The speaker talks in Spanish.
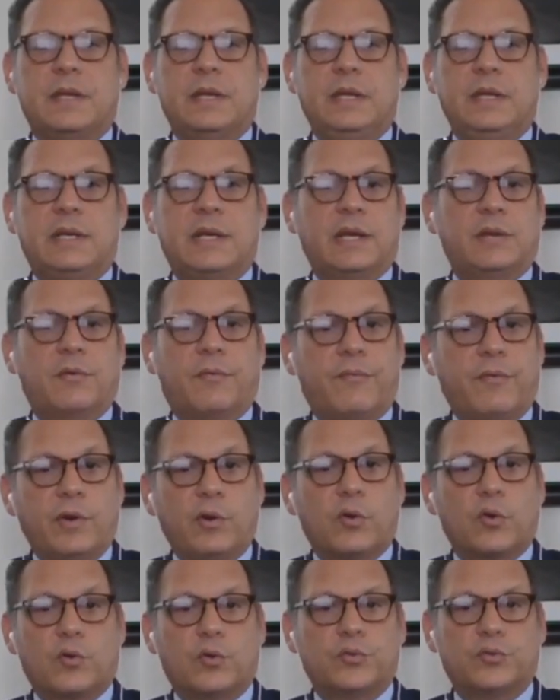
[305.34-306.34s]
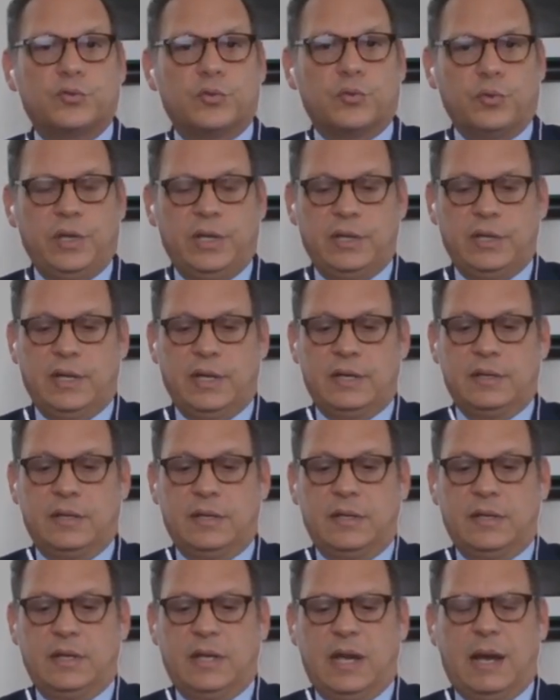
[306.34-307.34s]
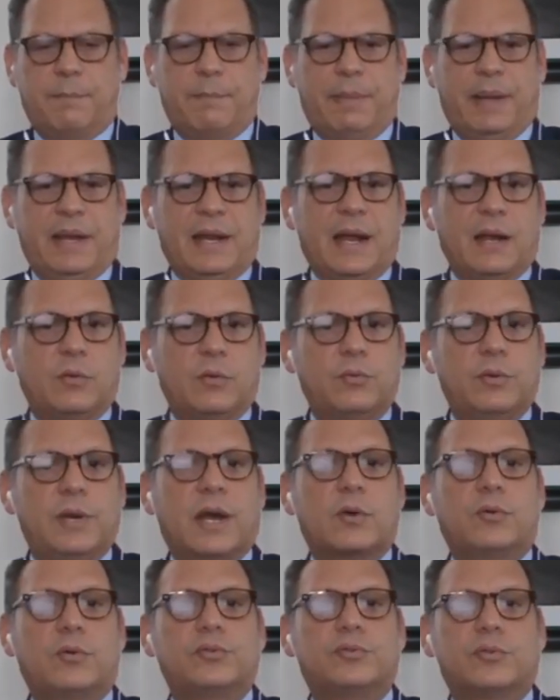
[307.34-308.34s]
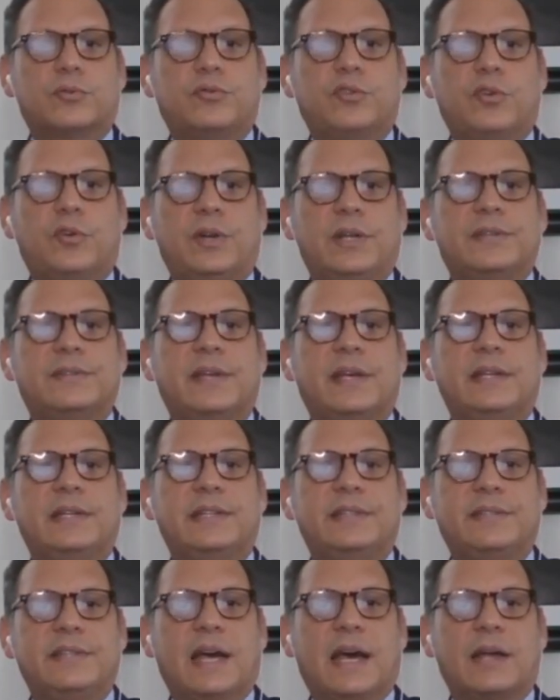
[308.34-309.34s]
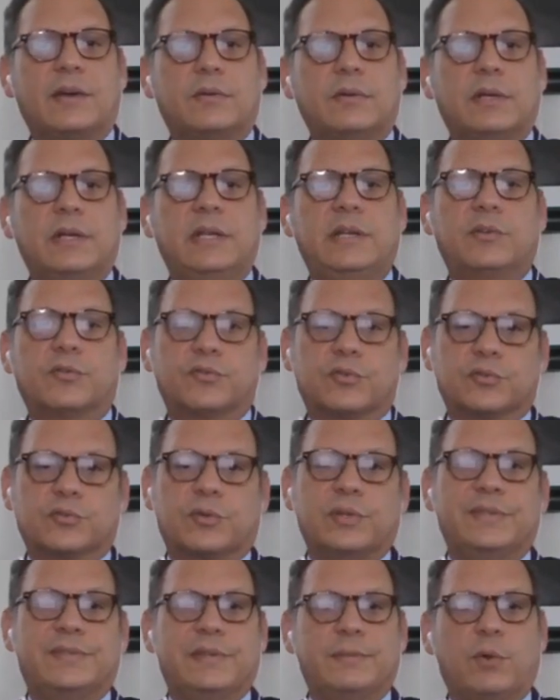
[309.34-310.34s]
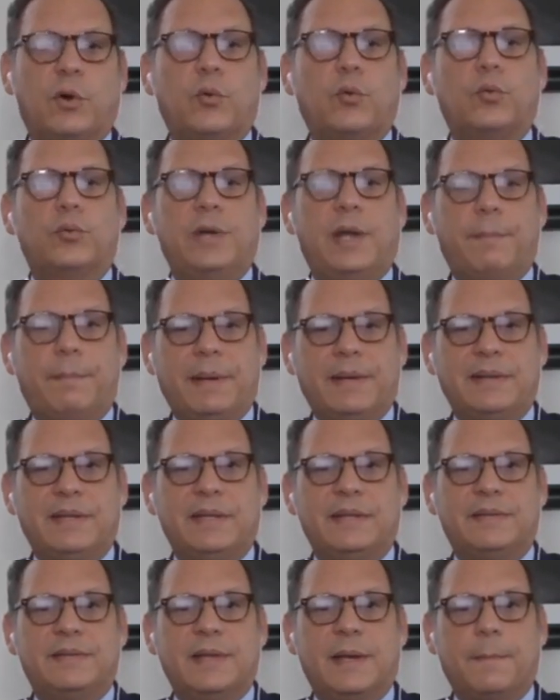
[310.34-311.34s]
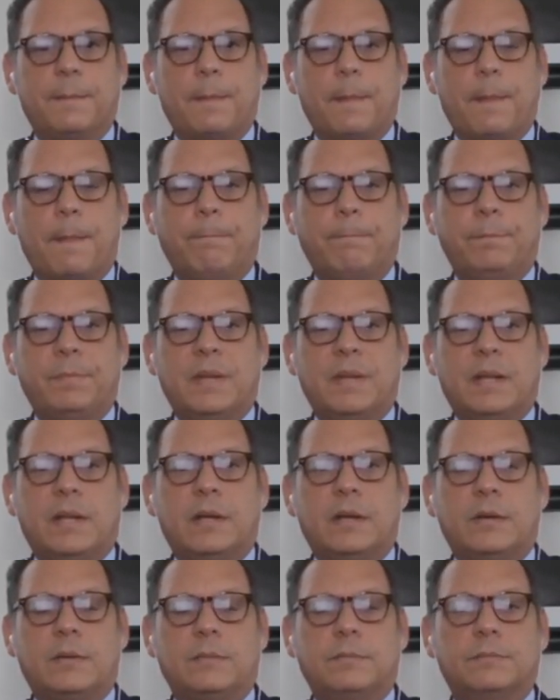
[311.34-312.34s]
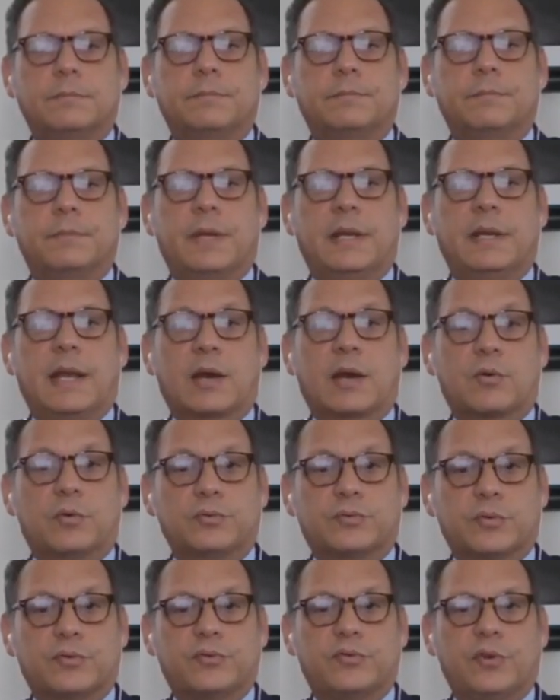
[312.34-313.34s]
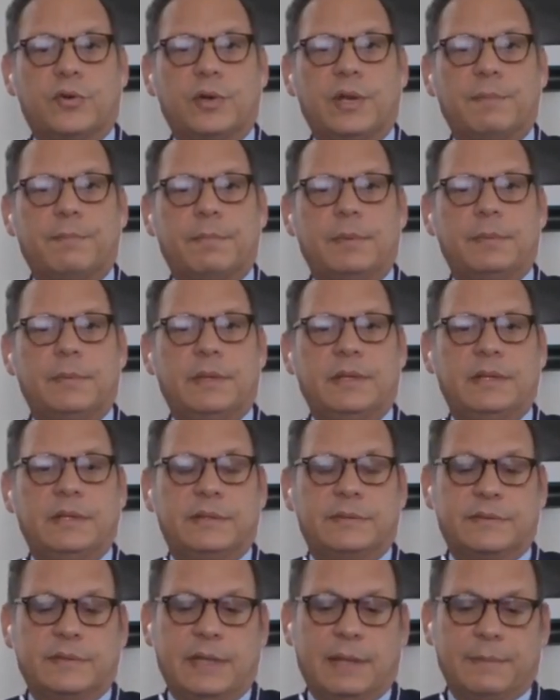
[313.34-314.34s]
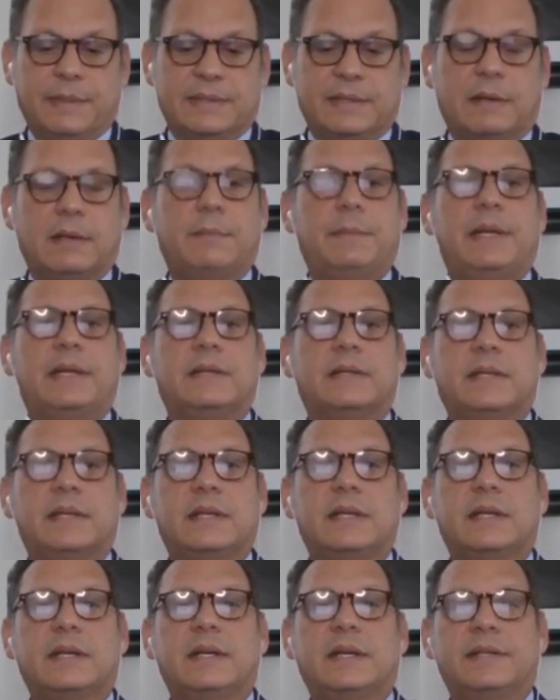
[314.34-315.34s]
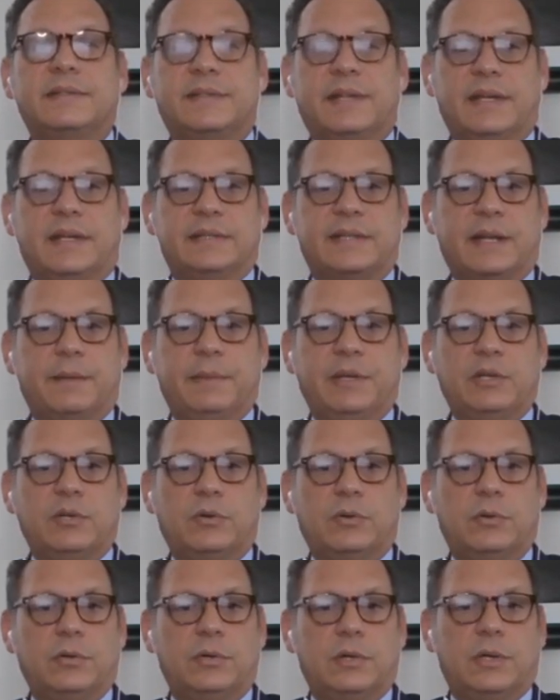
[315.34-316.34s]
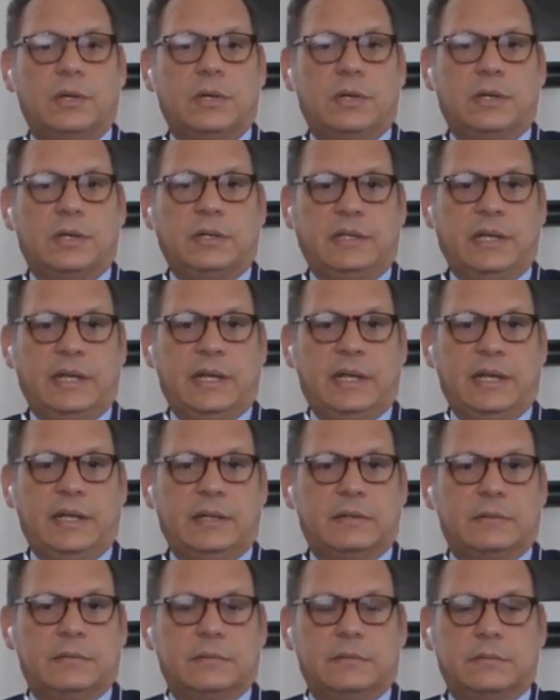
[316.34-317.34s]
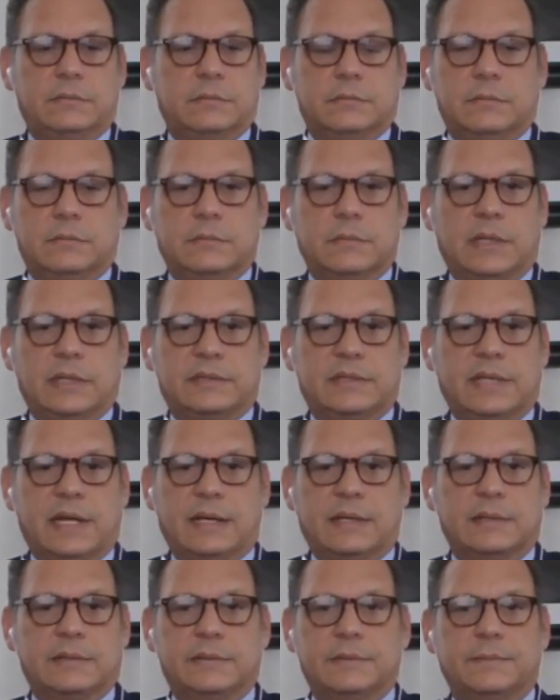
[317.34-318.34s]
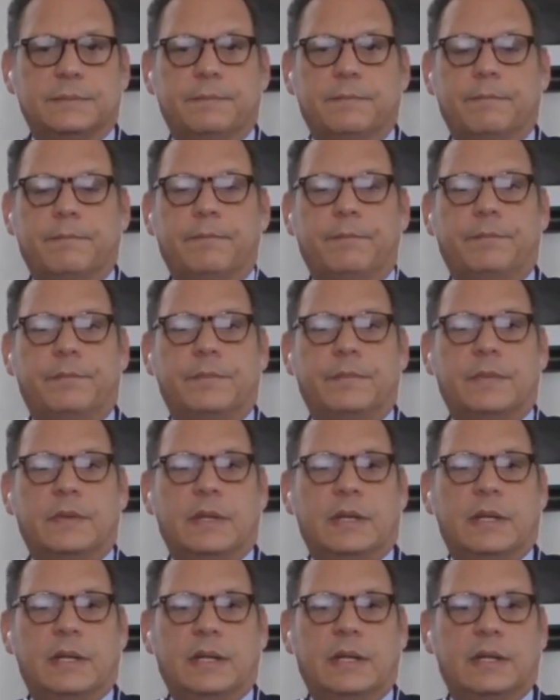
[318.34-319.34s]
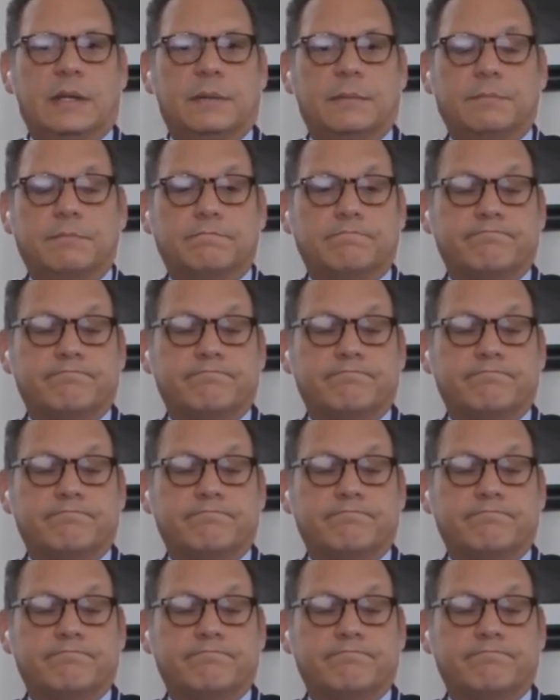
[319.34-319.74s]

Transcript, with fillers: y que no fueron construidas. Apenas algunas construcciones se iniciaron y nosotros hicimos una experticia mm, en las construcciones y lamentablemente se determinó que mm, están, eh,